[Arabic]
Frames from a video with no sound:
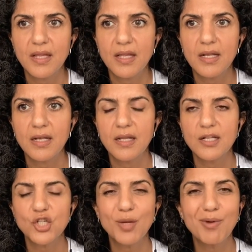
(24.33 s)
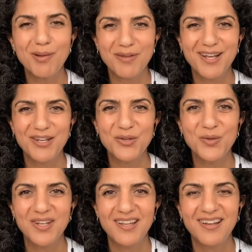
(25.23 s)
الشباب خلينا
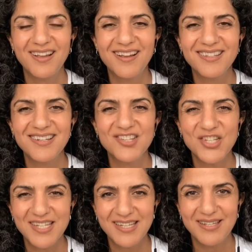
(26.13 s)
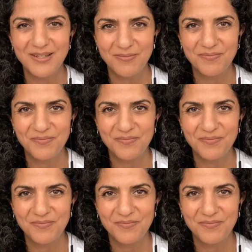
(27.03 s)
نقول العلاقات الجديدة